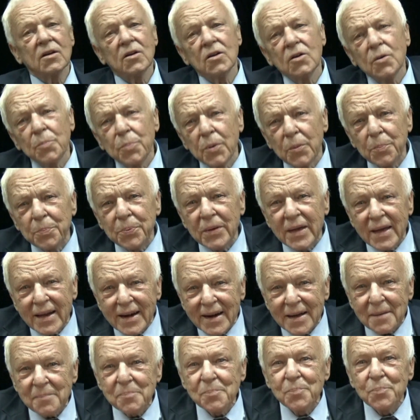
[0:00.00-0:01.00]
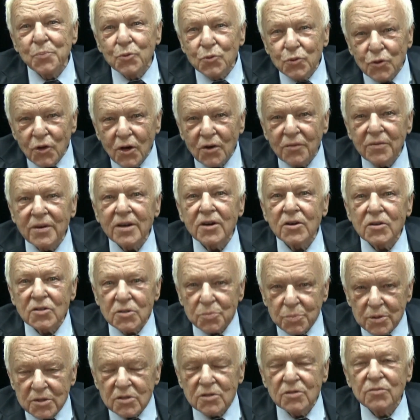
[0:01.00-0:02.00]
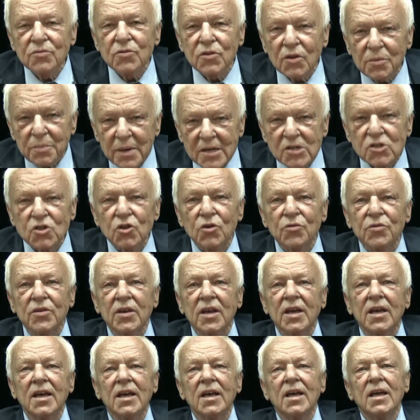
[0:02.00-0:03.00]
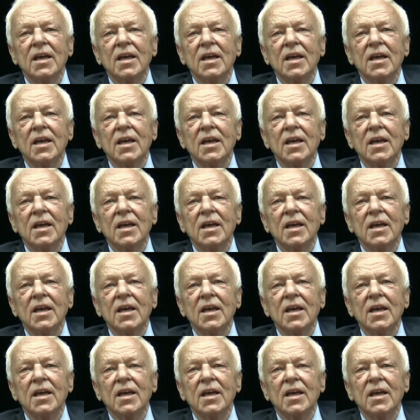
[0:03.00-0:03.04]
No popieram budowę hospicjum w Tomaszowie.